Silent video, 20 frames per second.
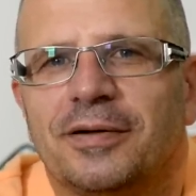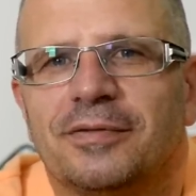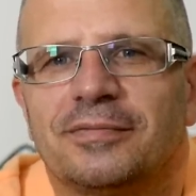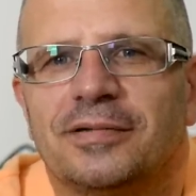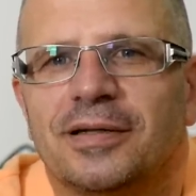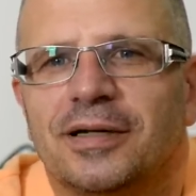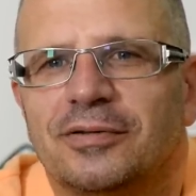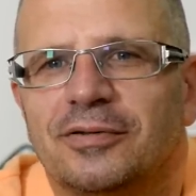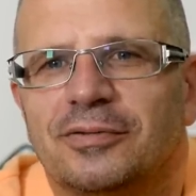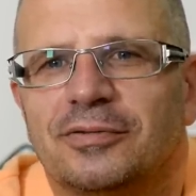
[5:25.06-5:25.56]

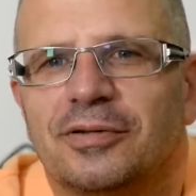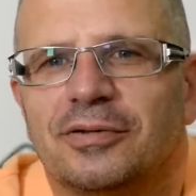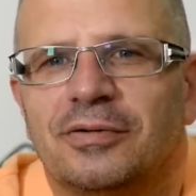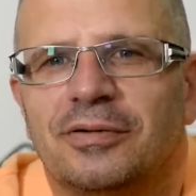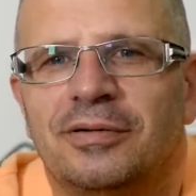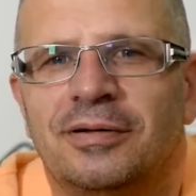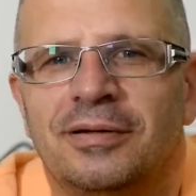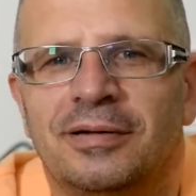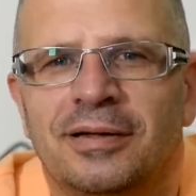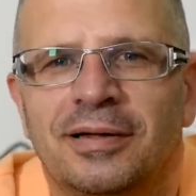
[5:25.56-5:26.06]
prawda, no to
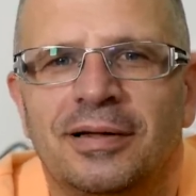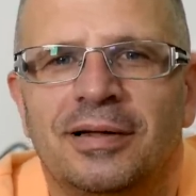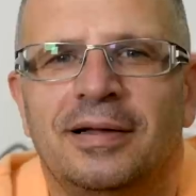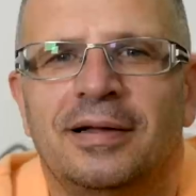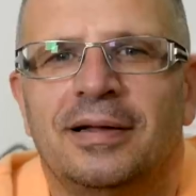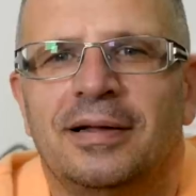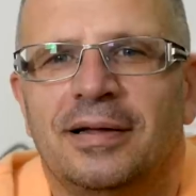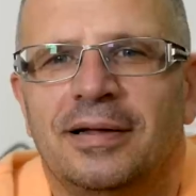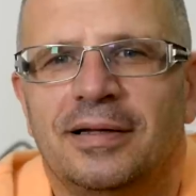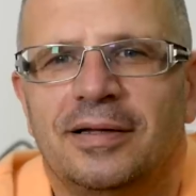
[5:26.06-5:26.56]

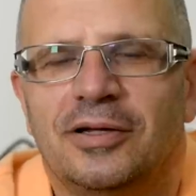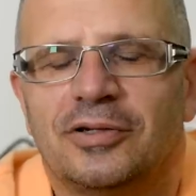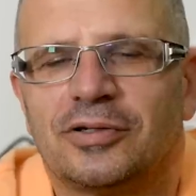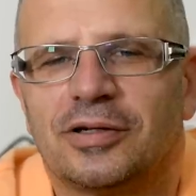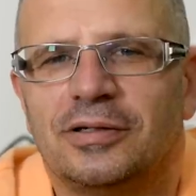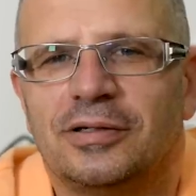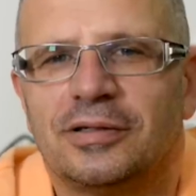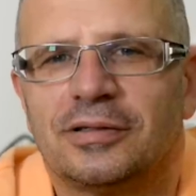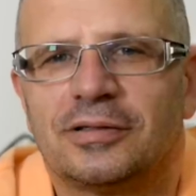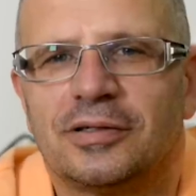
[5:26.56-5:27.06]

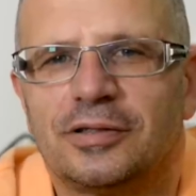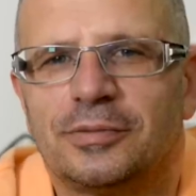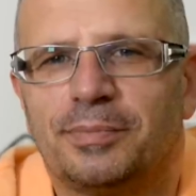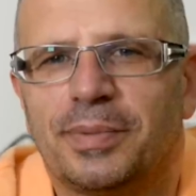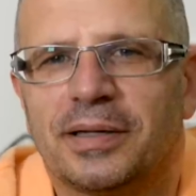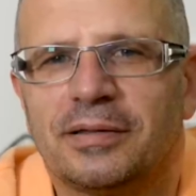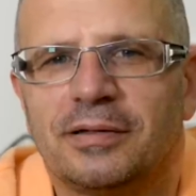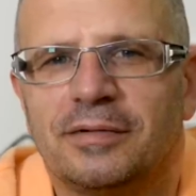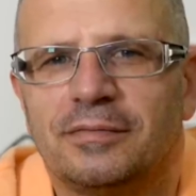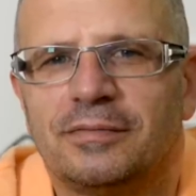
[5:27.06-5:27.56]
jeżeli jesteś
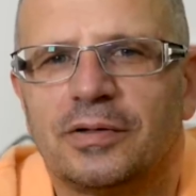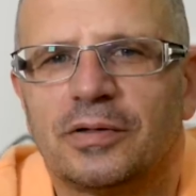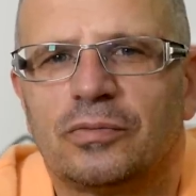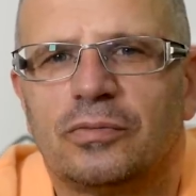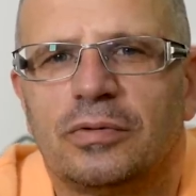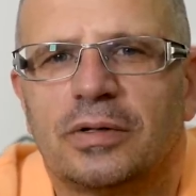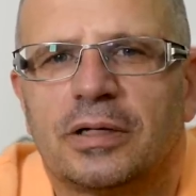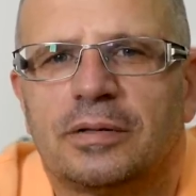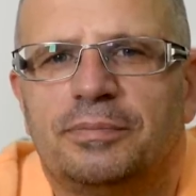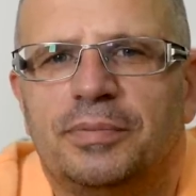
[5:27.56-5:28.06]
panem
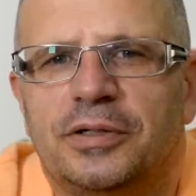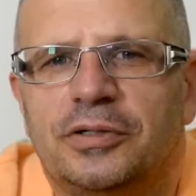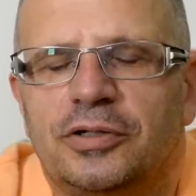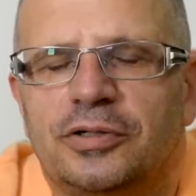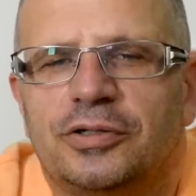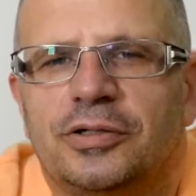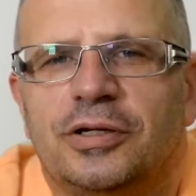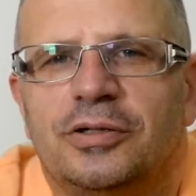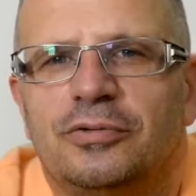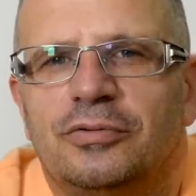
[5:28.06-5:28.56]
wieku lat
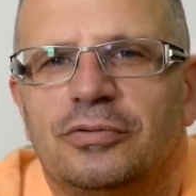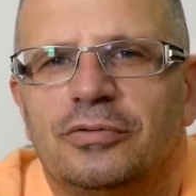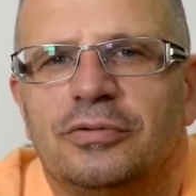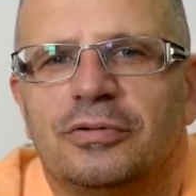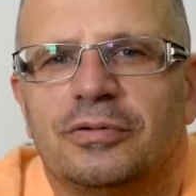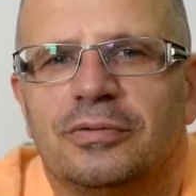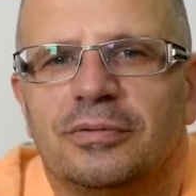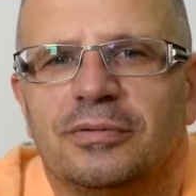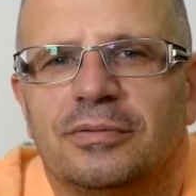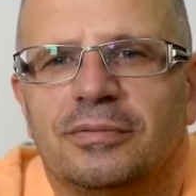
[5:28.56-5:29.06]
50,
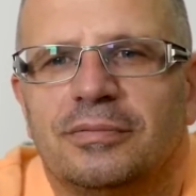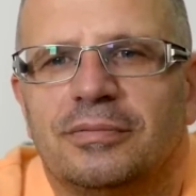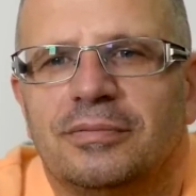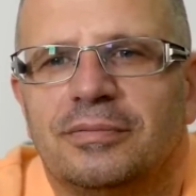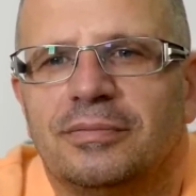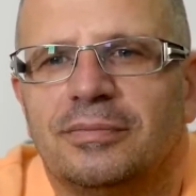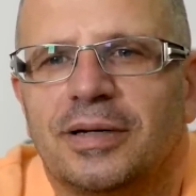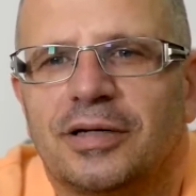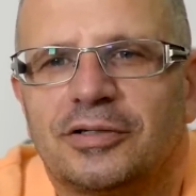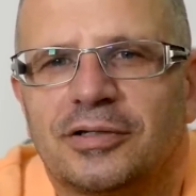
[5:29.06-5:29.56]
to
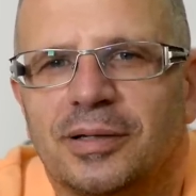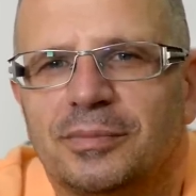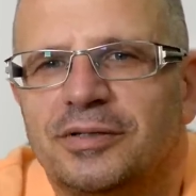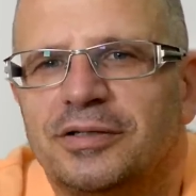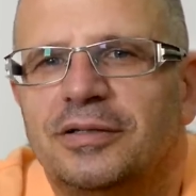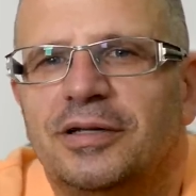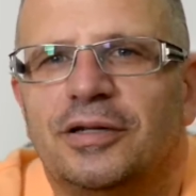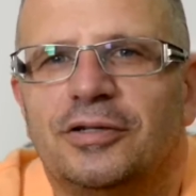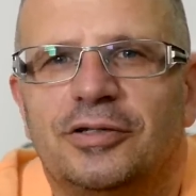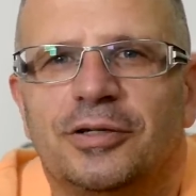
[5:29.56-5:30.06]
masz tam
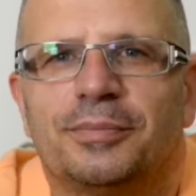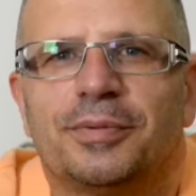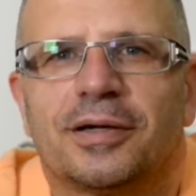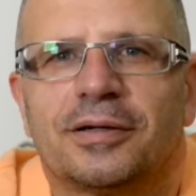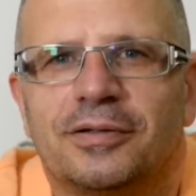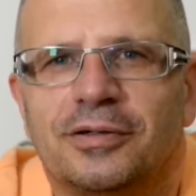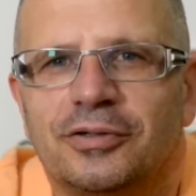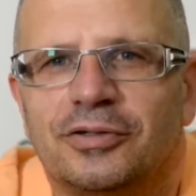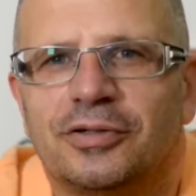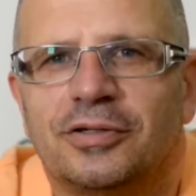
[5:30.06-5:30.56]
zdjęcie
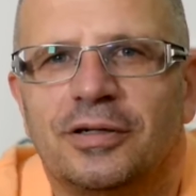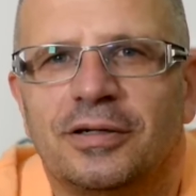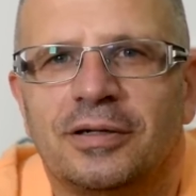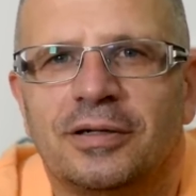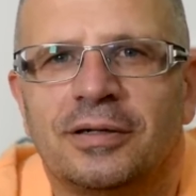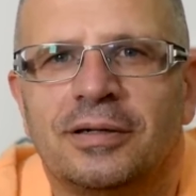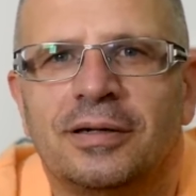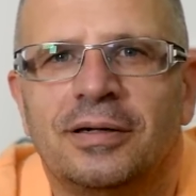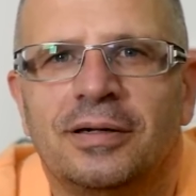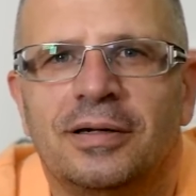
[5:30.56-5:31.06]

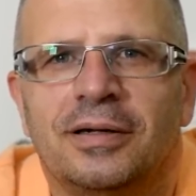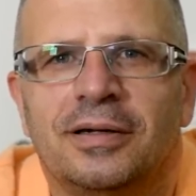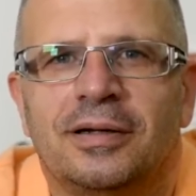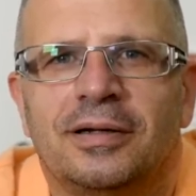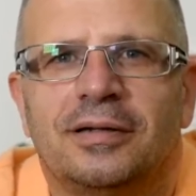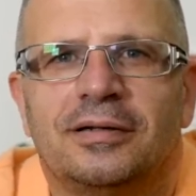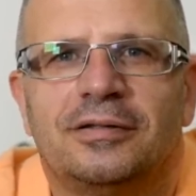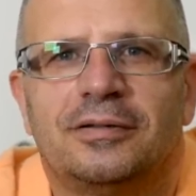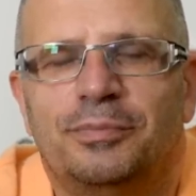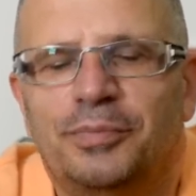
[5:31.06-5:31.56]
praktycznie
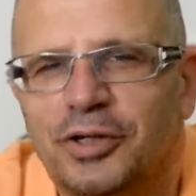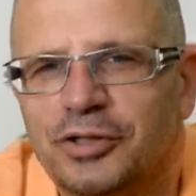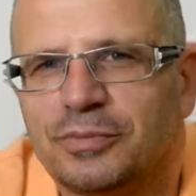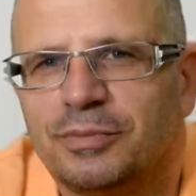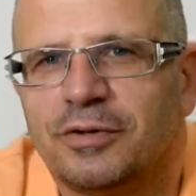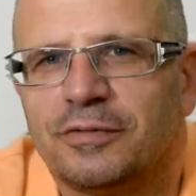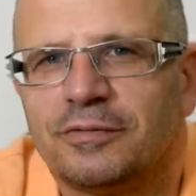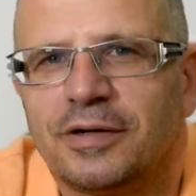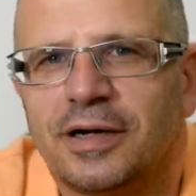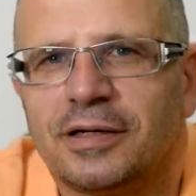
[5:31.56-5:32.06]
z
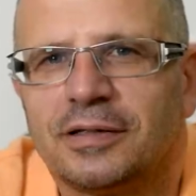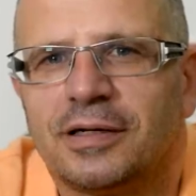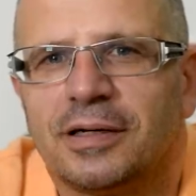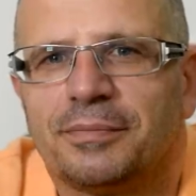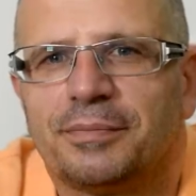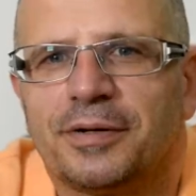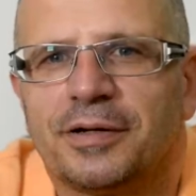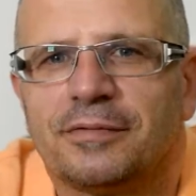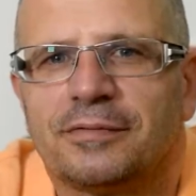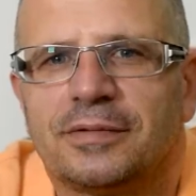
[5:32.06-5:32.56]

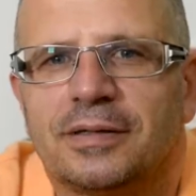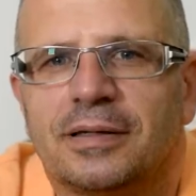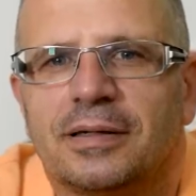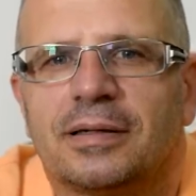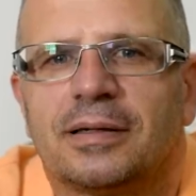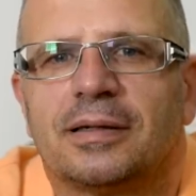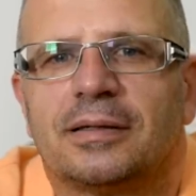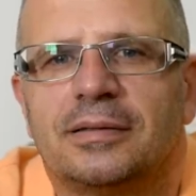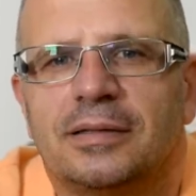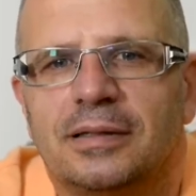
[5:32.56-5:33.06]

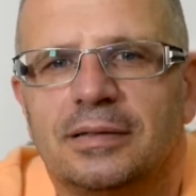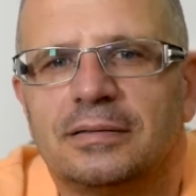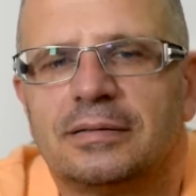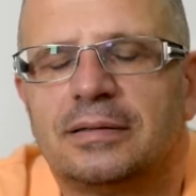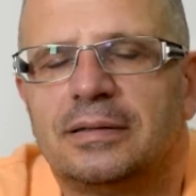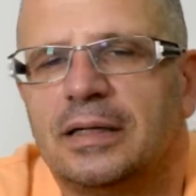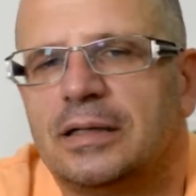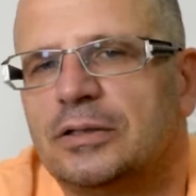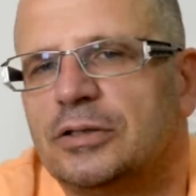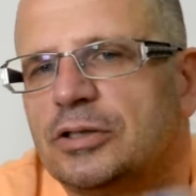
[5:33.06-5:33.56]
prawda, a nie
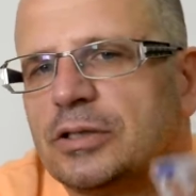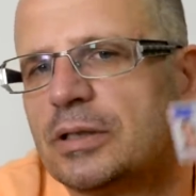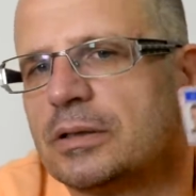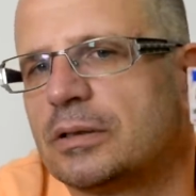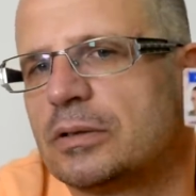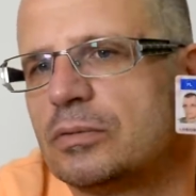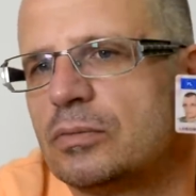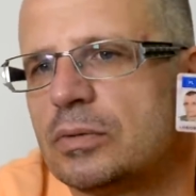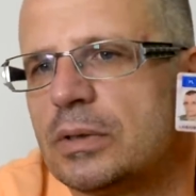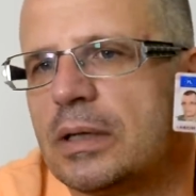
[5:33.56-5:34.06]
zdjęcie,
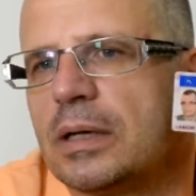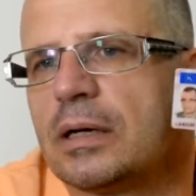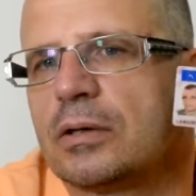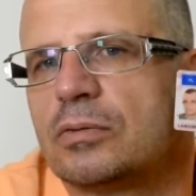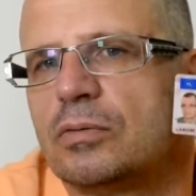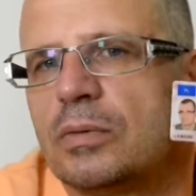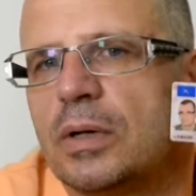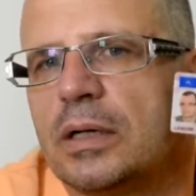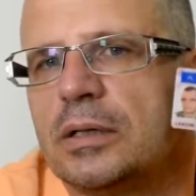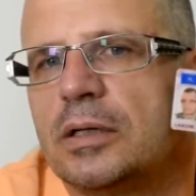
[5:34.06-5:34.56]
które
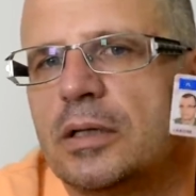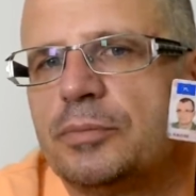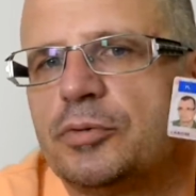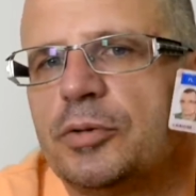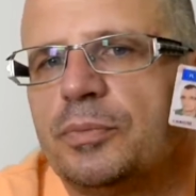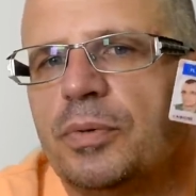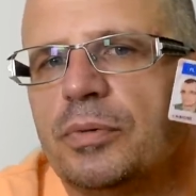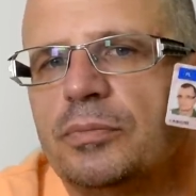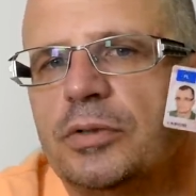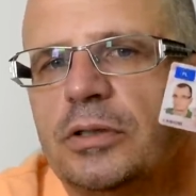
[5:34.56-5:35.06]
aktualnie
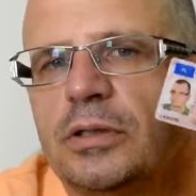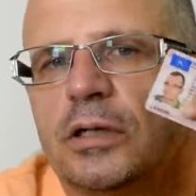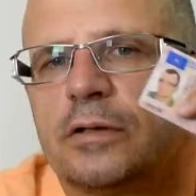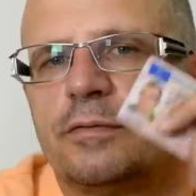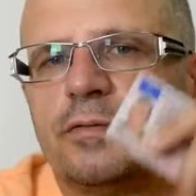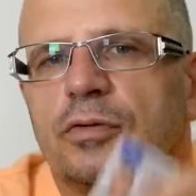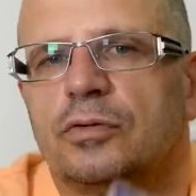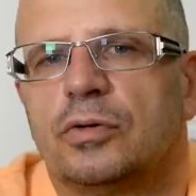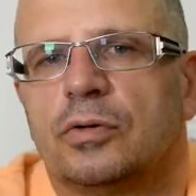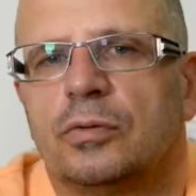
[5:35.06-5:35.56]
przypomina
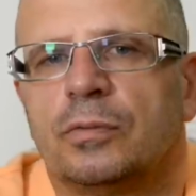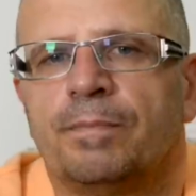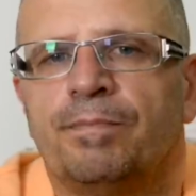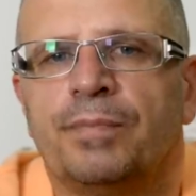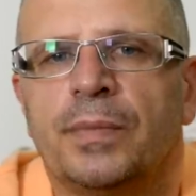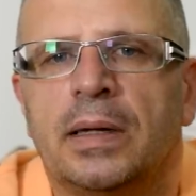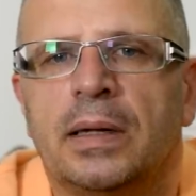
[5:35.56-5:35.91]
Twoją